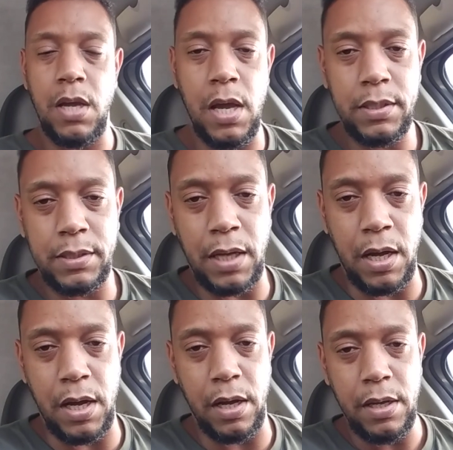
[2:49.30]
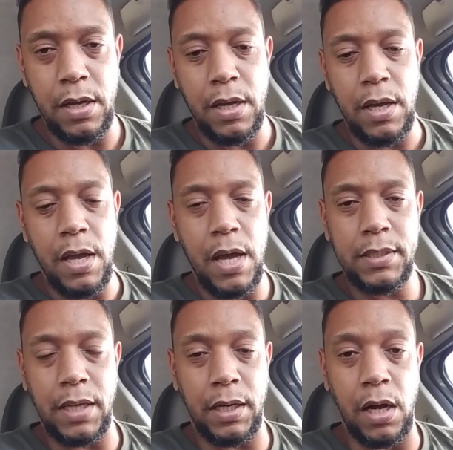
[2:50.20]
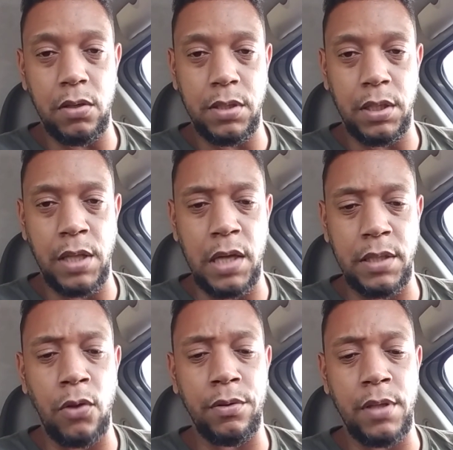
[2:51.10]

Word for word: essa, essa causa da, da,